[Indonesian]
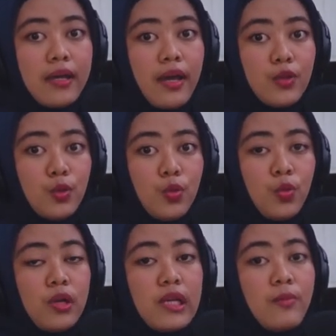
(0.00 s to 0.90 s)
yaitu
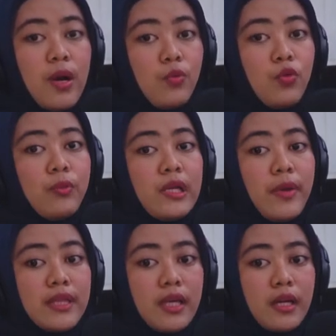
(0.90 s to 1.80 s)
50 mm
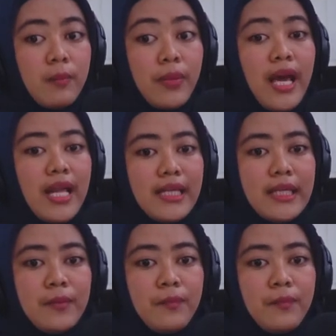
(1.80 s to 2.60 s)
per hari.